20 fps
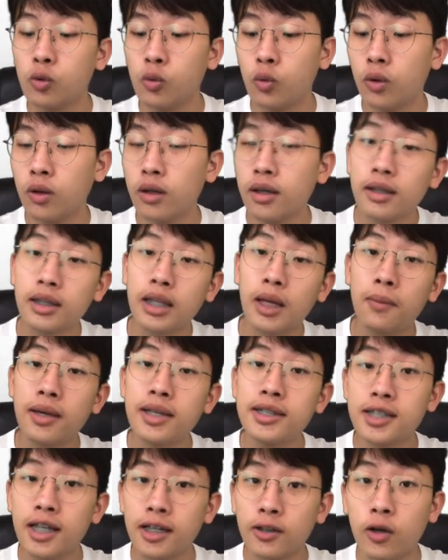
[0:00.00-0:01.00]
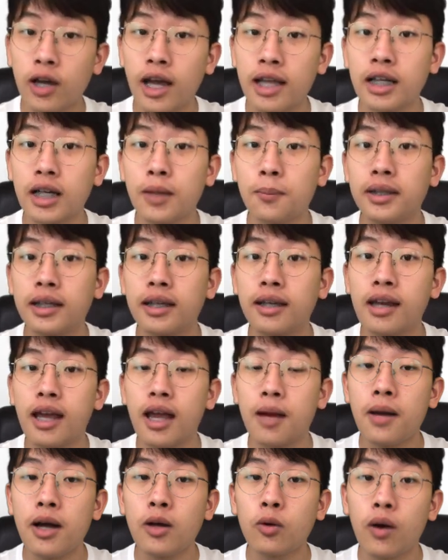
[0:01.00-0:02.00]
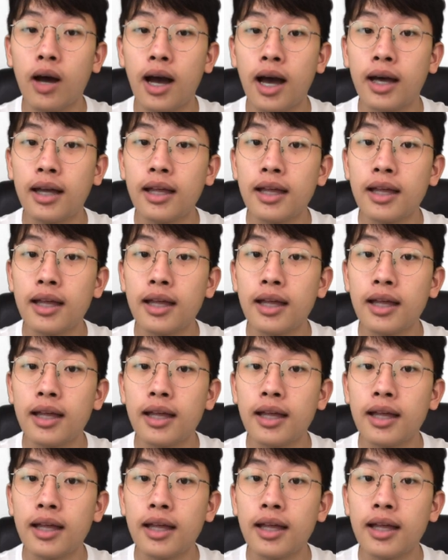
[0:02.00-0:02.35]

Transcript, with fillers: 2ทำให้เฉื่อยต่อการเกิดปฏิกิริยามากกว่า